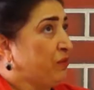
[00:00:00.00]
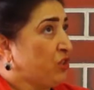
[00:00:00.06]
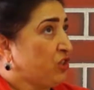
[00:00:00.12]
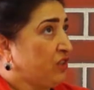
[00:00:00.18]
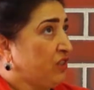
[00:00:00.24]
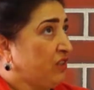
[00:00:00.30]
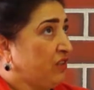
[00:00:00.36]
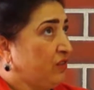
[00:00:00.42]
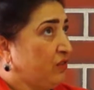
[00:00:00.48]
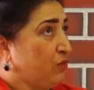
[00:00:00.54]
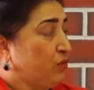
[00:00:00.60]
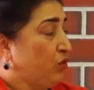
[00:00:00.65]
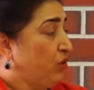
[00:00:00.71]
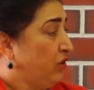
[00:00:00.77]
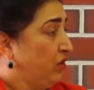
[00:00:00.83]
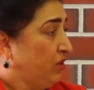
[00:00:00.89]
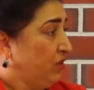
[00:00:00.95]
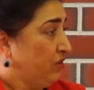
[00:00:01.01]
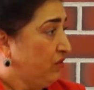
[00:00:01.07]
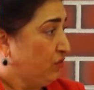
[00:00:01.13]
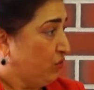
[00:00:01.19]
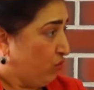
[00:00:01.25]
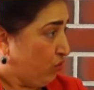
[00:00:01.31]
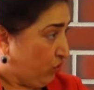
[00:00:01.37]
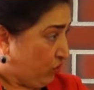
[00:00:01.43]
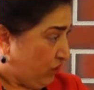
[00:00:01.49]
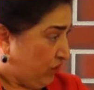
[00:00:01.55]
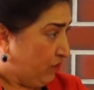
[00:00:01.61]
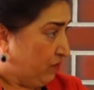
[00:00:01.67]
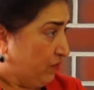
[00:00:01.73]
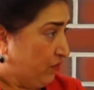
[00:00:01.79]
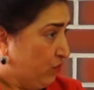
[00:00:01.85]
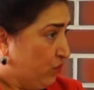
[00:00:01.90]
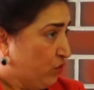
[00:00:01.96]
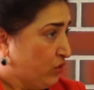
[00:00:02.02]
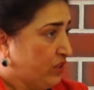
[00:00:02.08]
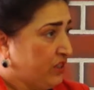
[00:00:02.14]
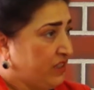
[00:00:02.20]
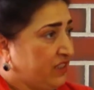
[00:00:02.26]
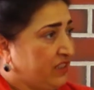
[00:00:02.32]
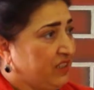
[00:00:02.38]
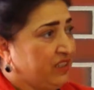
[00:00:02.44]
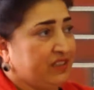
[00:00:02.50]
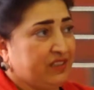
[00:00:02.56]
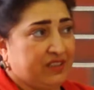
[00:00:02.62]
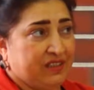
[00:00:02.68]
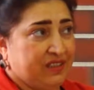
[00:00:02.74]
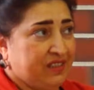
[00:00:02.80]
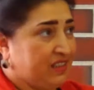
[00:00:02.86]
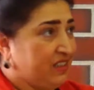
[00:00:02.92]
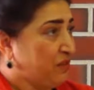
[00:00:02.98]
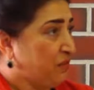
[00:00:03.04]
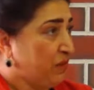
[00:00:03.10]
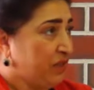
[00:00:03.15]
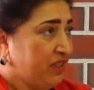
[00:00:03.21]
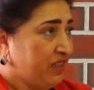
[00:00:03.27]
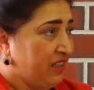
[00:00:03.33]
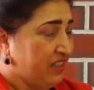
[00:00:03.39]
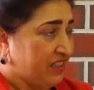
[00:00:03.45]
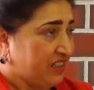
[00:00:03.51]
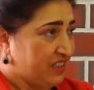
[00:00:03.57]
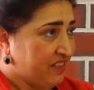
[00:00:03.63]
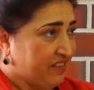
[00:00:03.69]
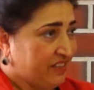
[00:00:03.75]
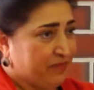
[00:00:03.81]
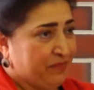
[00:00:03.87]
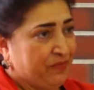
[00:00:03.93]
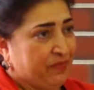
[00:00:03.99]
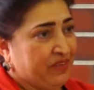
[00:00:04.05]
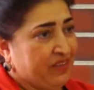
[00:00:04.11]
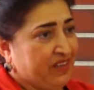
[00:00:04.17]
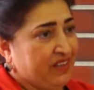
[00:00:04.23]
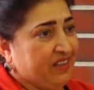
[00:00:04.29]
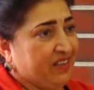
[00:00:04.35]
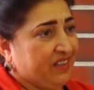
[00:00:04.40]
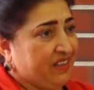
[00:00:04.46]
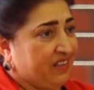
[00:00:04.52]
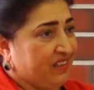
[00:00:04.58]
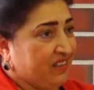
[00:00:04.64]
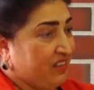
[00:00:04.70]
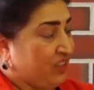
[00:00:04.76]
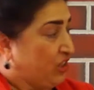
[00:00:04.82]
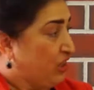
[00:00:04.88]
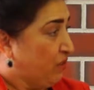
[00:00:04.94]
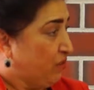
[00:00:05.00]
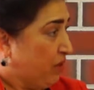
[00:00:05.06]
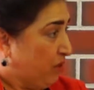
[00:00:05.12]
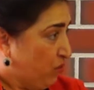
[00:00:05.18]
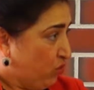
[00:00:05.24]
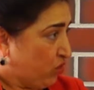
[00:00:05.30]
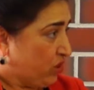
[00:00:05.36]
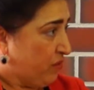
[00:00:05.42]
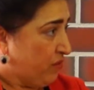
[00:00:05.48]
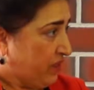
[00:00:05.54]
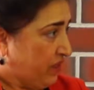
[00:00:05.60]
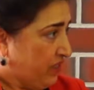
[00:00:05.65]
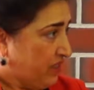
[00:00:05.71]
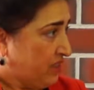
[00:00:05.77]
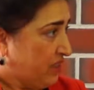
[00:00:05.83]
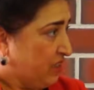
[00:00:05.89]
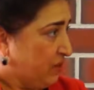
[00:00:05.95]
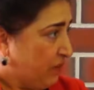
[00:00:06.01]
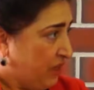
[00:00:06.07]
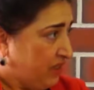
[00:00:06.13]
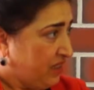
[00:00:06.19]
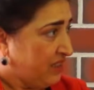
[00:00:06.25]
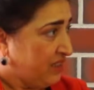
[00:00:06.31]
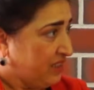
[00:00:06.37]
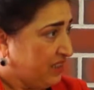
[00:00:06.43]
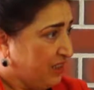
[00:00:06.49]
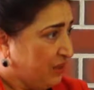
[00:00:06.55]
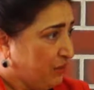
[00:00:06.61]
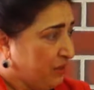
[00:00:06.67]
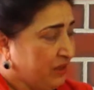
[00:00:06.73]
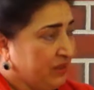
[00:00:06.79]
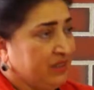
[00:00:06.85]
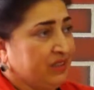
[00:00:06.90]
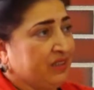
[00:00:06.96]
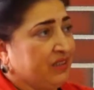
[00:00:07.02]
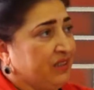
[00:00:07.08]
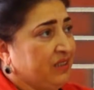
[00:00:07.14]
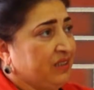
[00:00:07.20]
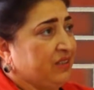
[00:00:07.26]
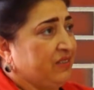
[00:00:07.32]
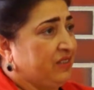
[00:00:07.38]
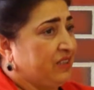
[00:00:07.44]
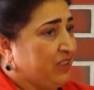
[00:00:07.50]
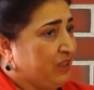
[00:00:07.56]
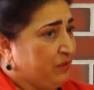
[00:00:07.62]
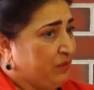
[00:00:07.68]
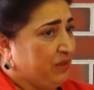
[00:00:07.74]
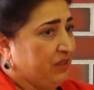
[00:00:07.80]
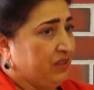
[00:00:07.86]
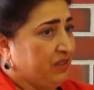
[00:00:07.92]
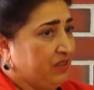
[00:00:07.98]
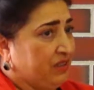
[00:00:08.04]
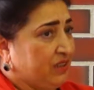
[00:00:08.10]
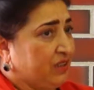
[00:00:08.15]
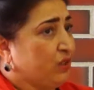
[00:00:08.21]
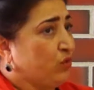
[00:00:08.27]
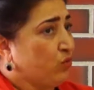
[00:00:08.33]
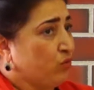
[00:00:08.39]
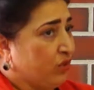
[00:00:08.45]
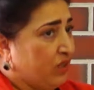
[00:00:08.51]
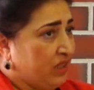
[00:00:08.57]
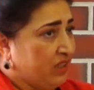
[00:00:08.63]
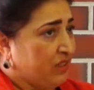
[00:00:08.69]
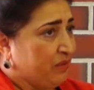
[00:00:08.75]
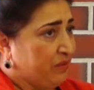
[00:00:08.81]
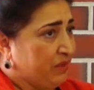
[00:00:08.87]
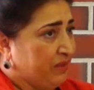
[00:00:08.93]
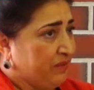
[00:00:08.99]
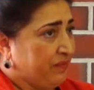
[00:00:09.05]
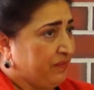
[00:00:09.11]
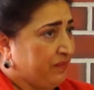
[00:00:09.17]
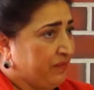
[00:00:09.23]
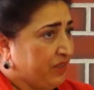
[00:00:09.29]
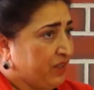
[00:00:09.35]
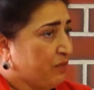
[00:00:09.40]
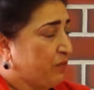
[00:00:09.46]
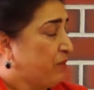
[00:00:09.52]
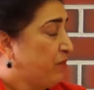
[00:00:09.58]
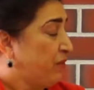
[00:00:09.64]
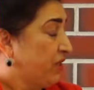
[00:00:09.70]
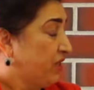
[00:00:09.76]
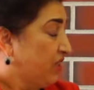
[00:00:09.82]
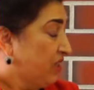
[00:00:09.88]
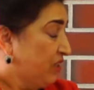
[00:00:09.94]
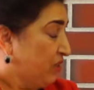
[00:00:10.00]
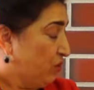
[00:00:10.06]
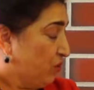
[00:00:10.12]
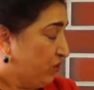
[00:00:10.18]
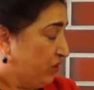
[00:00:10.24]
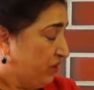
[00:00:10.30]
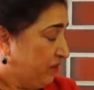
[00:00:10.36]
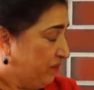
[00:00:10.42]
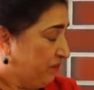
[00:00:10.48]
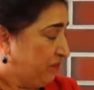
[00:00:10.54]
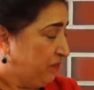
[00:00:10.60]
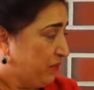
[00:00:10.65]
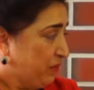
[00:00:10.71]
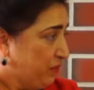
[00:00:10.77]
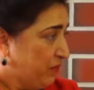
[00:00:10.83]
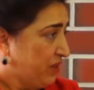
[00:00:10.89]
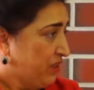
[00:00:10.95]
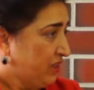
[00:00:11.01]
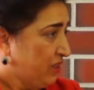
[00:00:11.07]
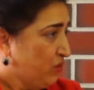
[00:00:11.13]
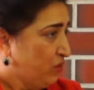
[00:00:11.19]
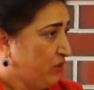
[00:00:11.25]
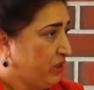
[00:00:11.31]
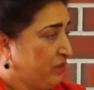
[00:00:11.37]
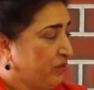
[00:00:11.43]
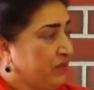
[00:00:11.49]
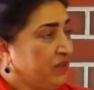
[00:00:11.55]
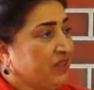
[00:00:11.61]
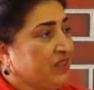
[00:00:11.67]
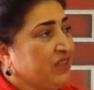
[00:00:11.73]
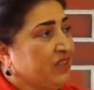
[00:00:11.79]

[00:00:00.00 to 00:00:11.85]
пришла в более взрослом возрасте, не с малолетства. Э, хотя бабушка моя занималась этими всеми ритуалами и помогала людям, помогала людям.